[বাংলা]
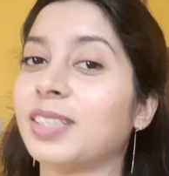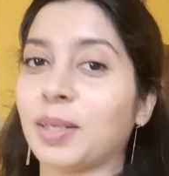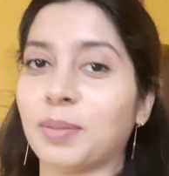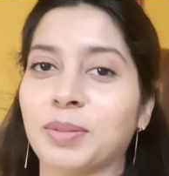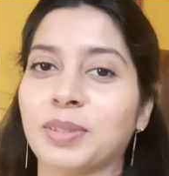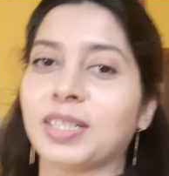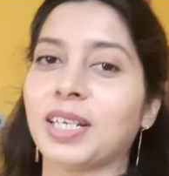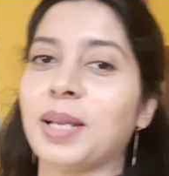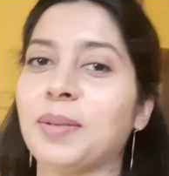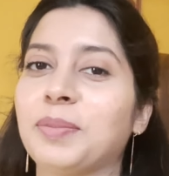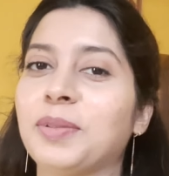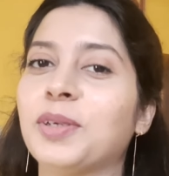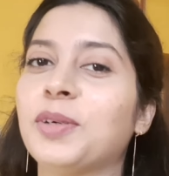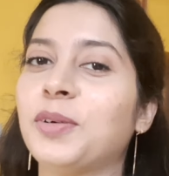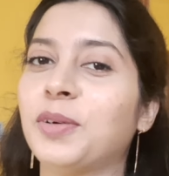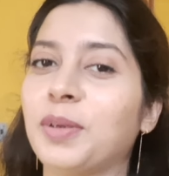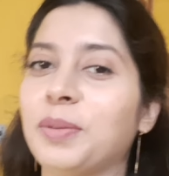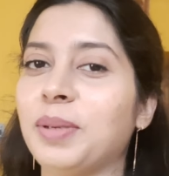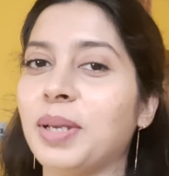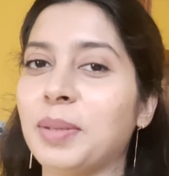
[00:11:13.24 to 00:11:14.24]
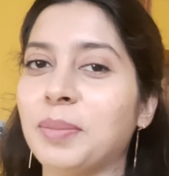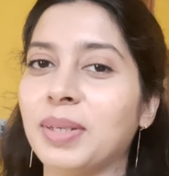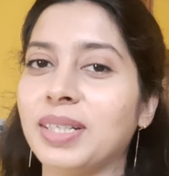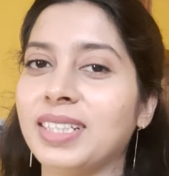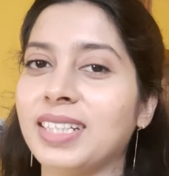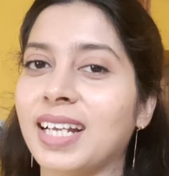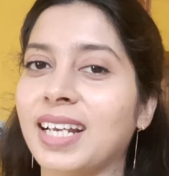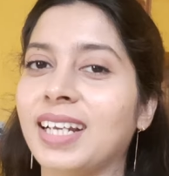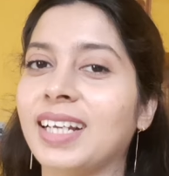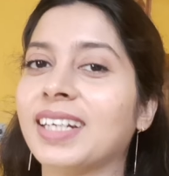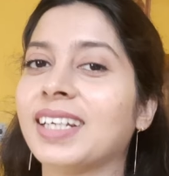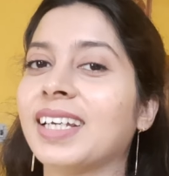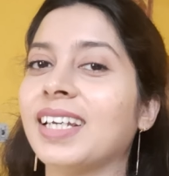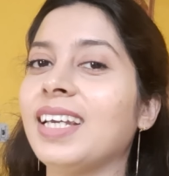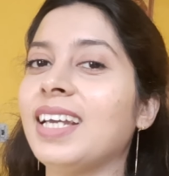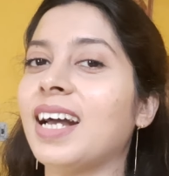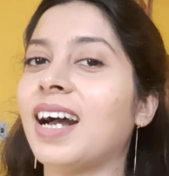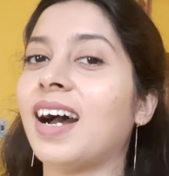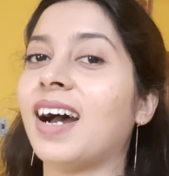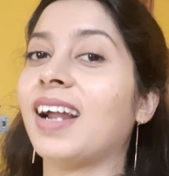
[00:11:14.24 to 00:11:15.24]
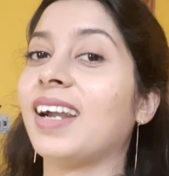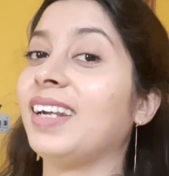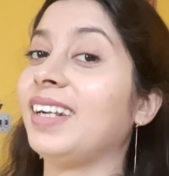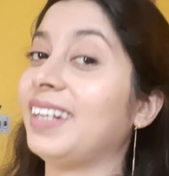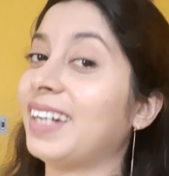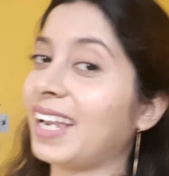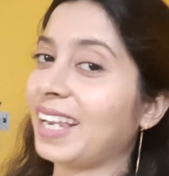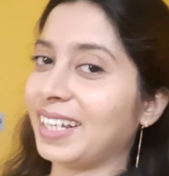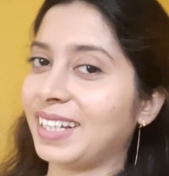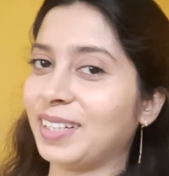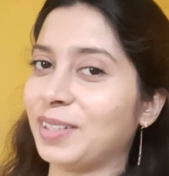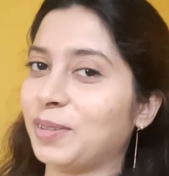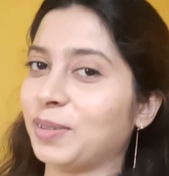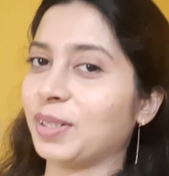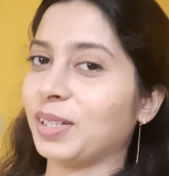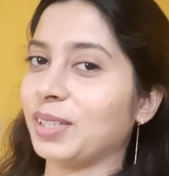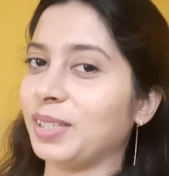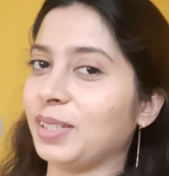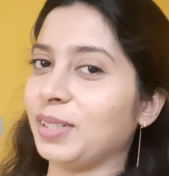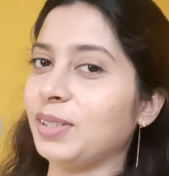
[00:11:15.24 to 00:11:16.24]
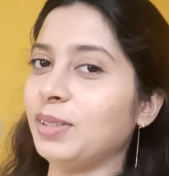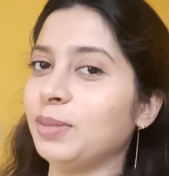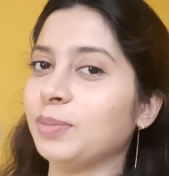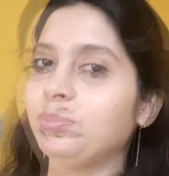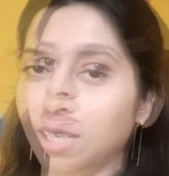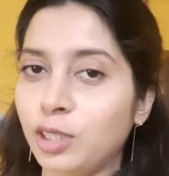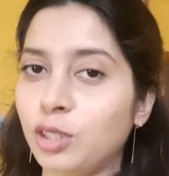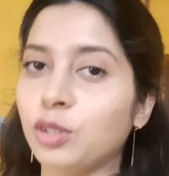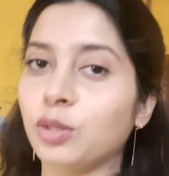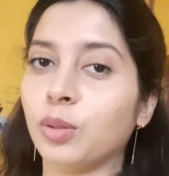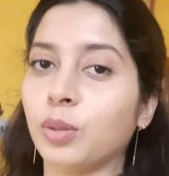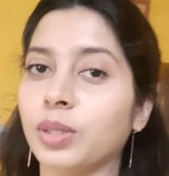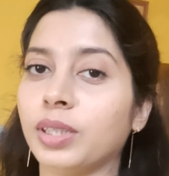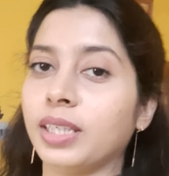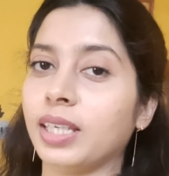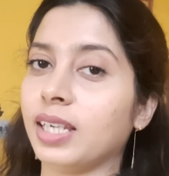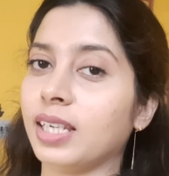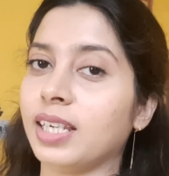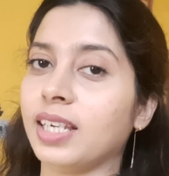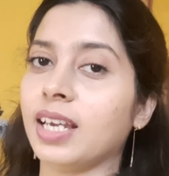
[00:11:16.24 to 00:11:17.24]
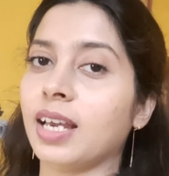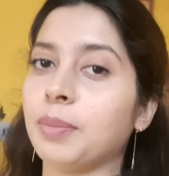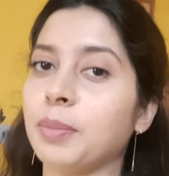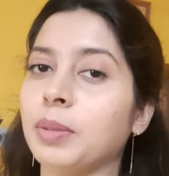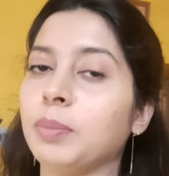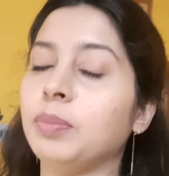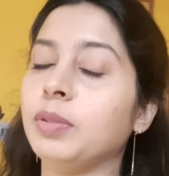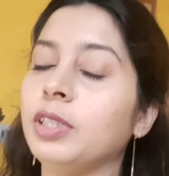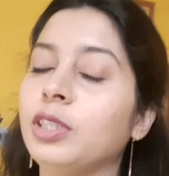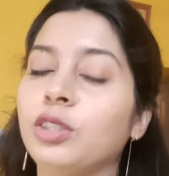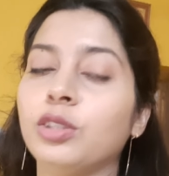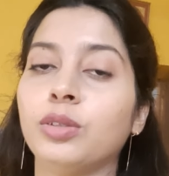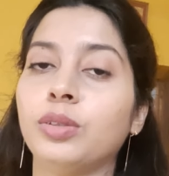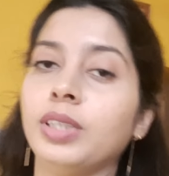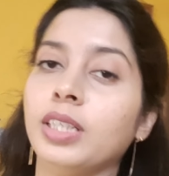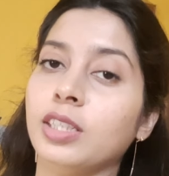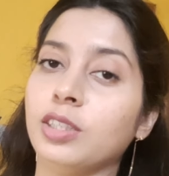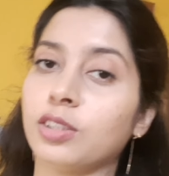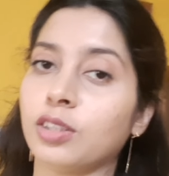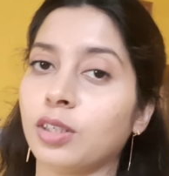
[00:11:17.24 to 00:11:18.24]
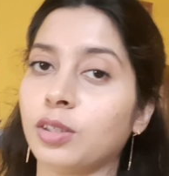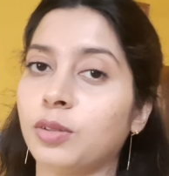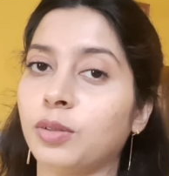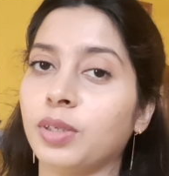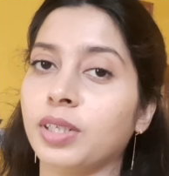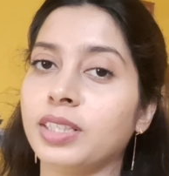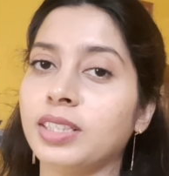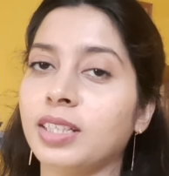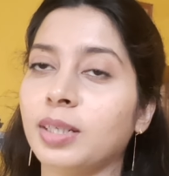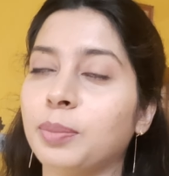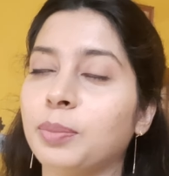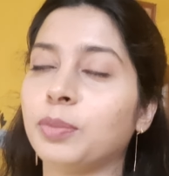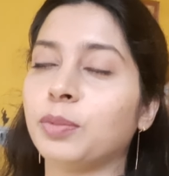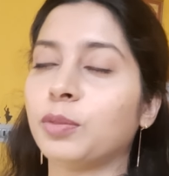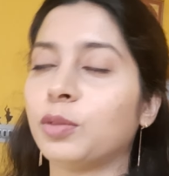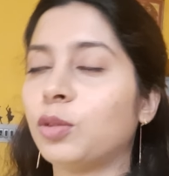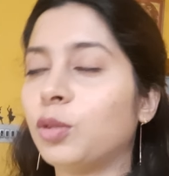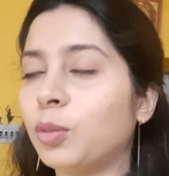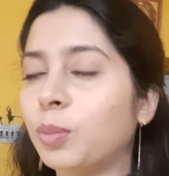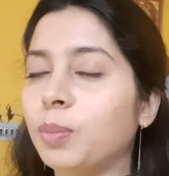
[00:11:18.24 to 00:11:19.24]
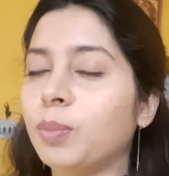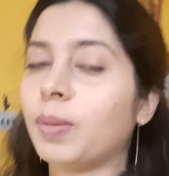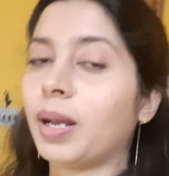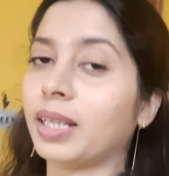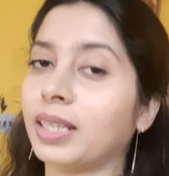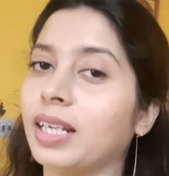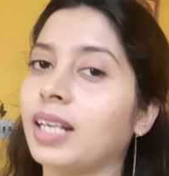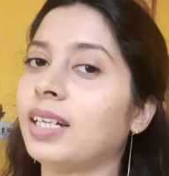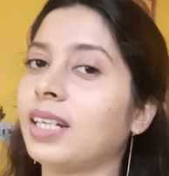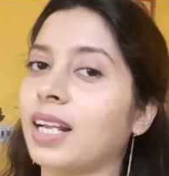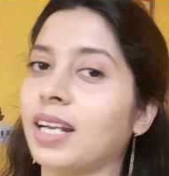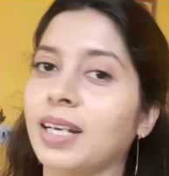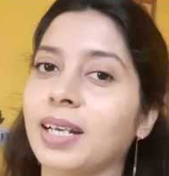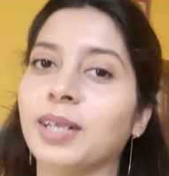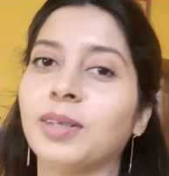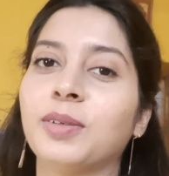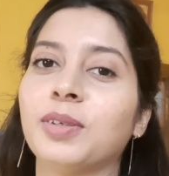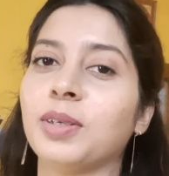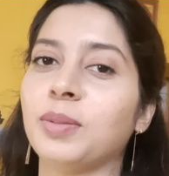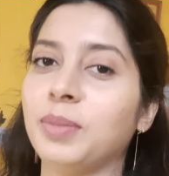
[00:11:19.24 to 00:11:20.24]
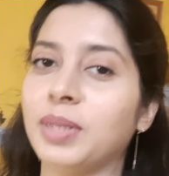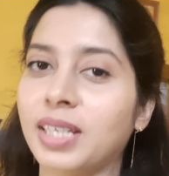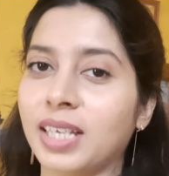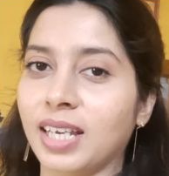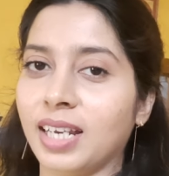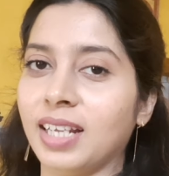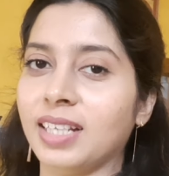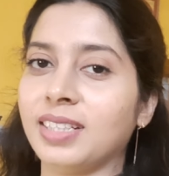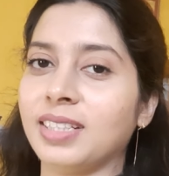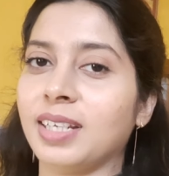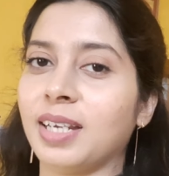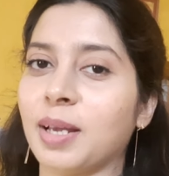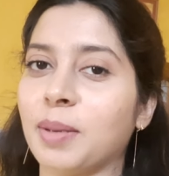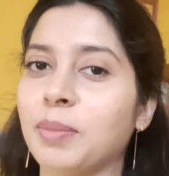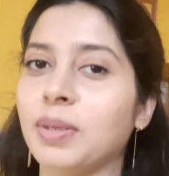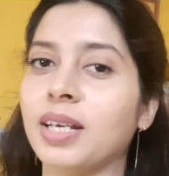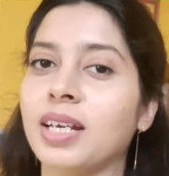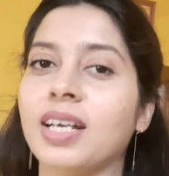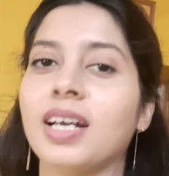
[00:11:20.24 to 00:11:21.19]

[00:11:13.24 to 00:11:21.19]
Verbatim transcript: সাবস্ক্রাইব তো করবি আমার চ্যানেলকে আর লাইক করে দিও এই শোতে গিয়ে আমি ভীষণ এনজয় করেছি আর খুব মাথা ঠান্ডা করে আমি খেলেছিলাম